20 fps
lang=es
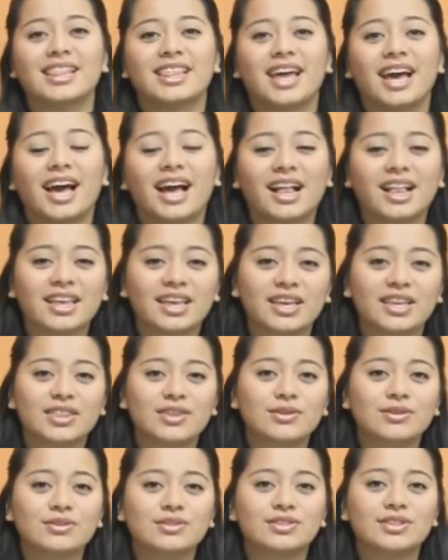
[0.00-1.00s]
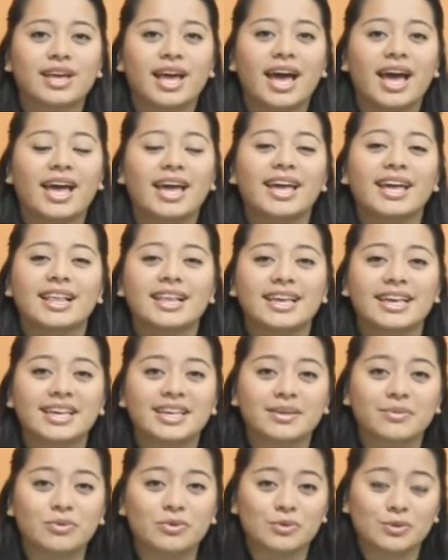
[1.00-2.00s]
dejar que Dios sea el
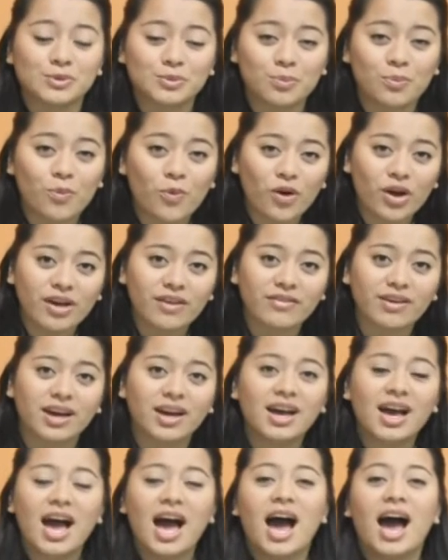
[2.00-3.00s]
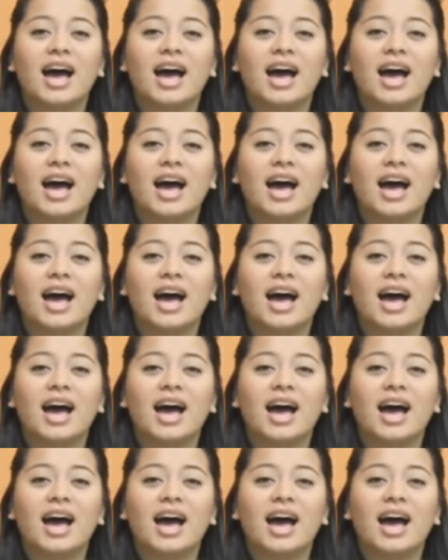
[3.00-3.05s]
que nos mueva